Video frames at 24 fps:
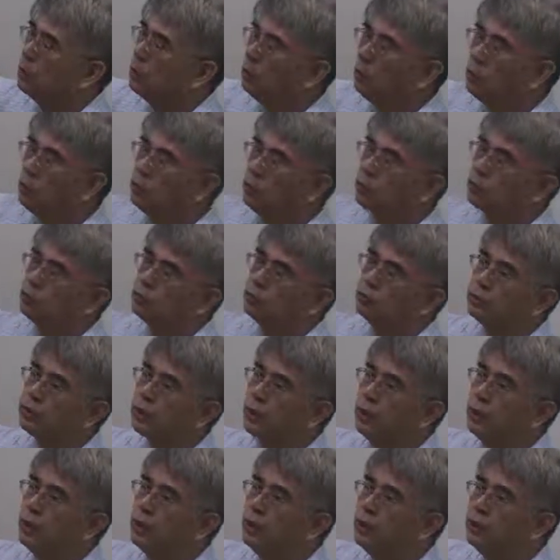那问题出
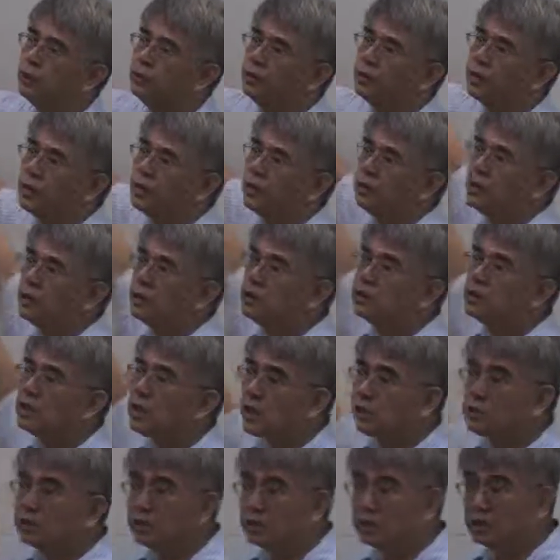在了那些
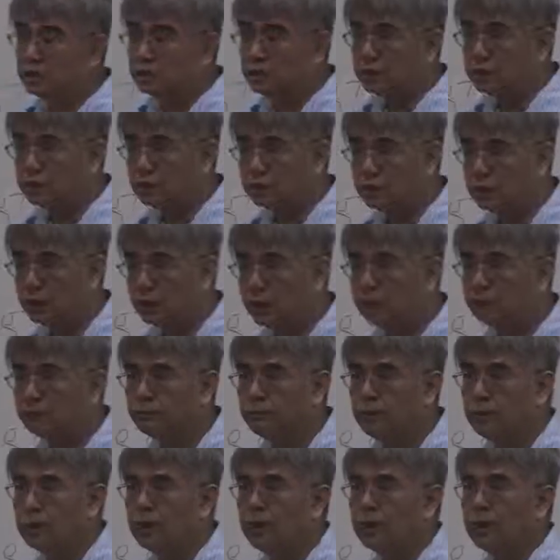相乘积的项，
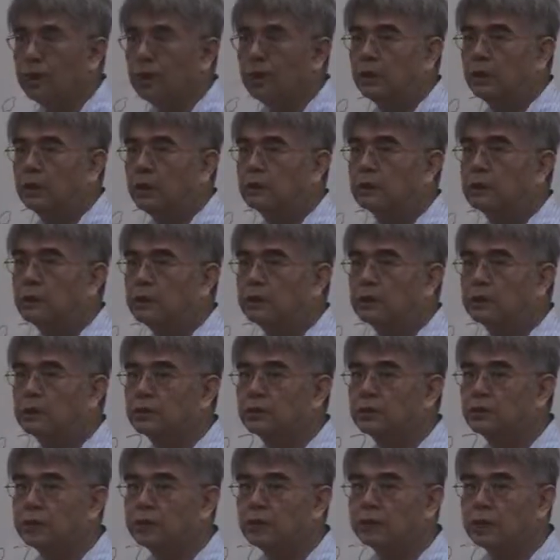那些相
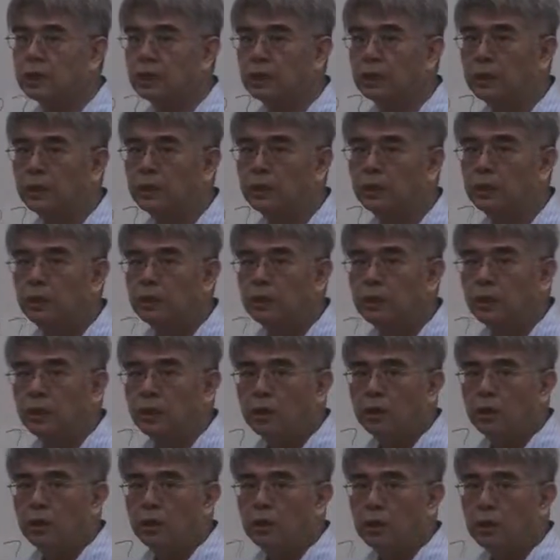乘积的项呢？
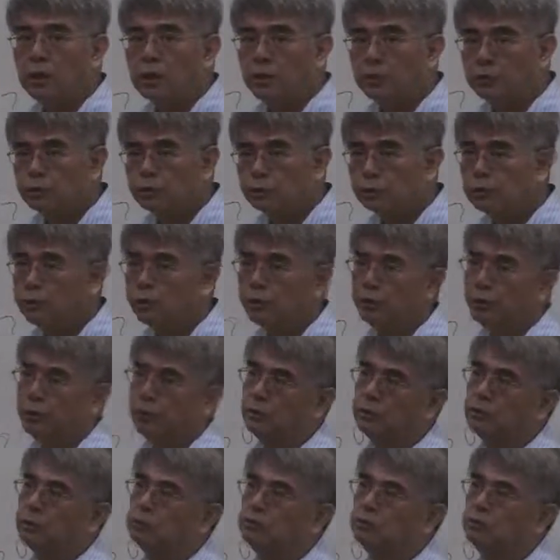它会趋近于
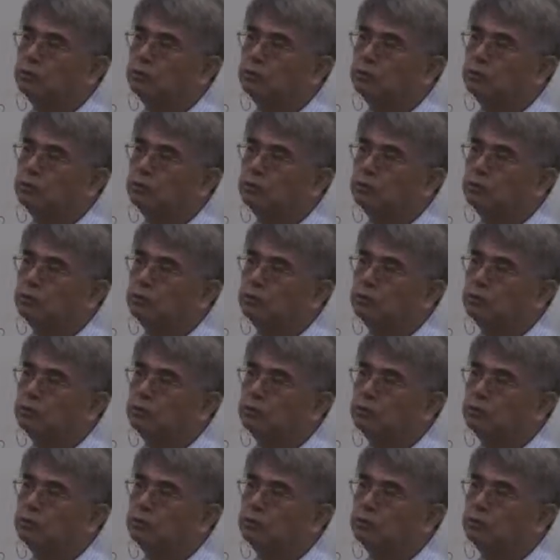零。